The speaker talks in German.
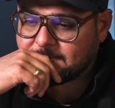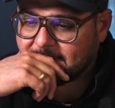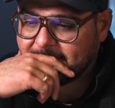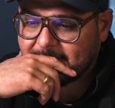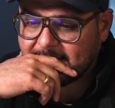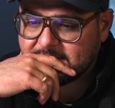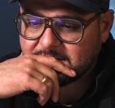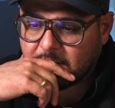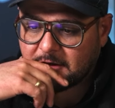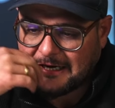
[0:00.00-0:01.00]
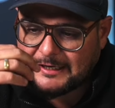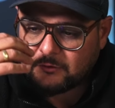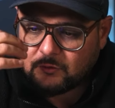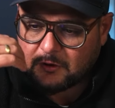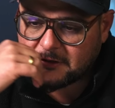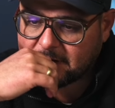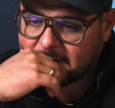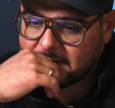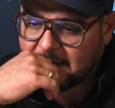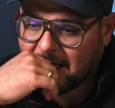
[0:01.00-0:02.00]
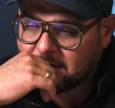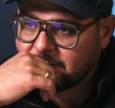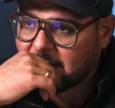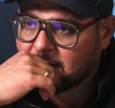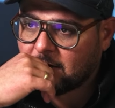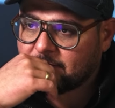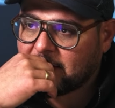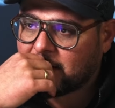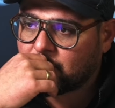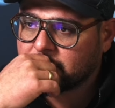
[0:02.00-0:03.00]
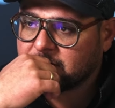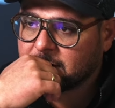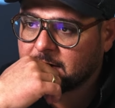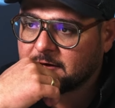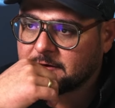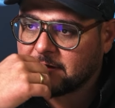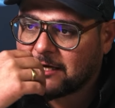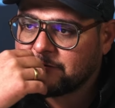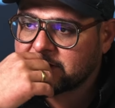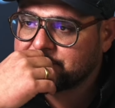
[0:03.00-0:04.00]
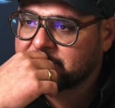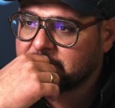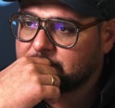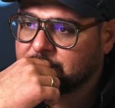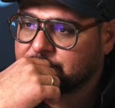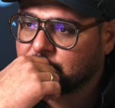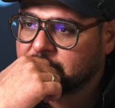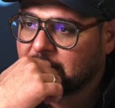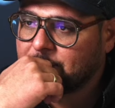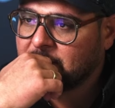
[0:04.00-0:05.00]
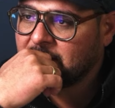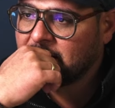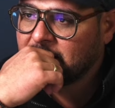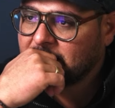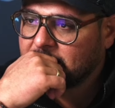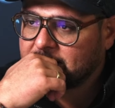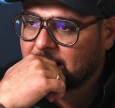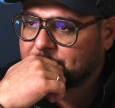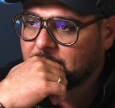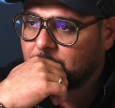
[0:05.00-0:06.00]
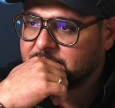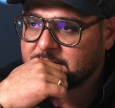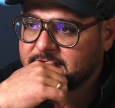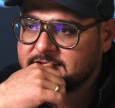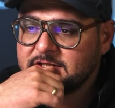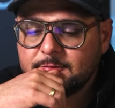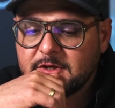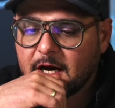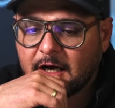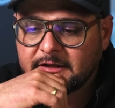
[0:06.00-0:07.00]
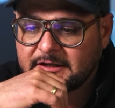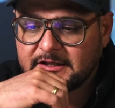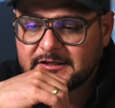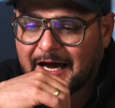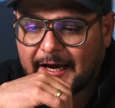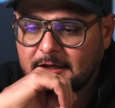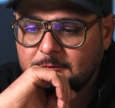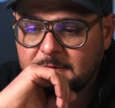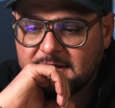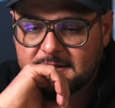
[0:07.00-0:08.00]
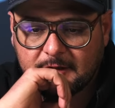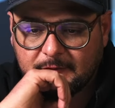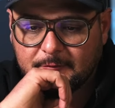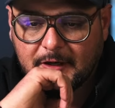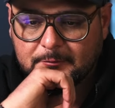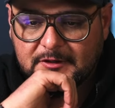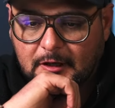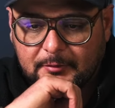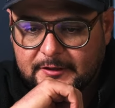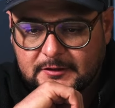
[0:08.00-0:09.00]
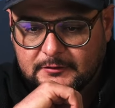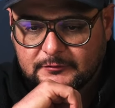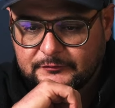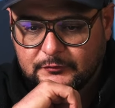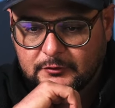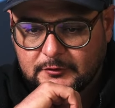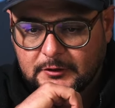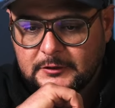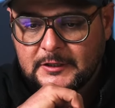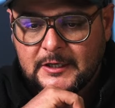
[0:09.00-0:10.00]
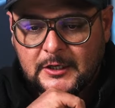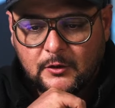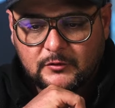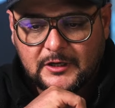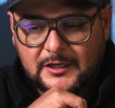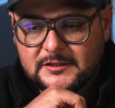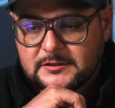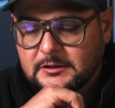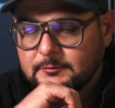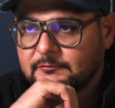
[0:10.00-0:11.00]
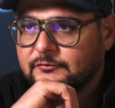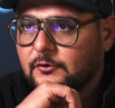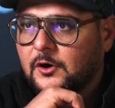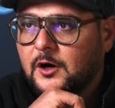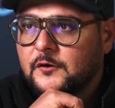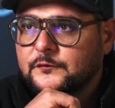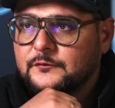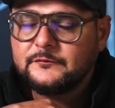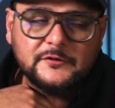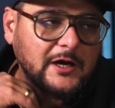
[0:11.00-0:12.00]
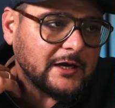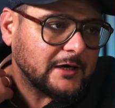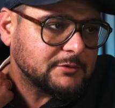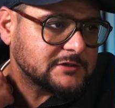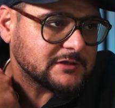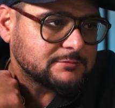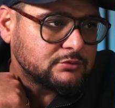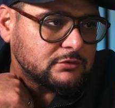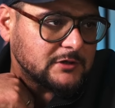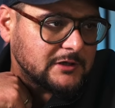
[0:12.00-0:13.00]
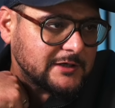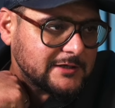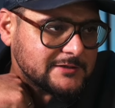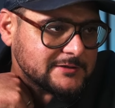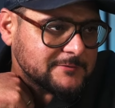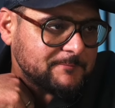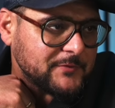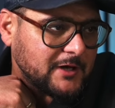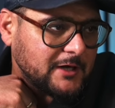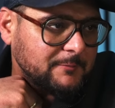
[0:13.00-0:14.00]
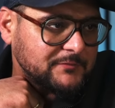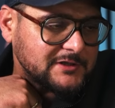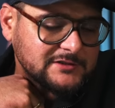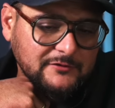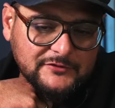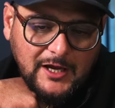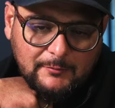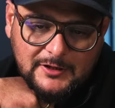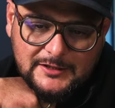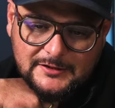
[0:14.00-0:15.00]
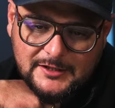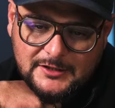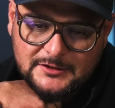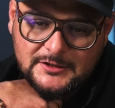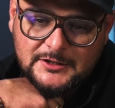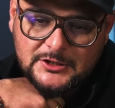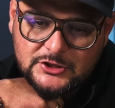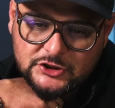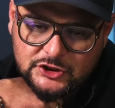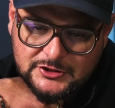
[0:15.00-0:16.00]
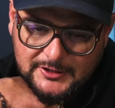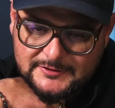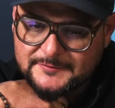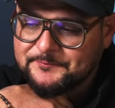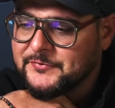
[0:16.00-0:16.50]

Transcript: überlege, als ich noch rein nur den, der Handwerker war und äh, einen Handwerksbetrieb geführt habe, ich habe, glaube ich, in sieben Jahren nicht ein Meeting mit meinen Mitarbeitern geführt. Ne? Und dann hatte ich ähm, vor fünf Jahren habe ich das Buch gelesen, ähm, das Café am Rande der Stadt.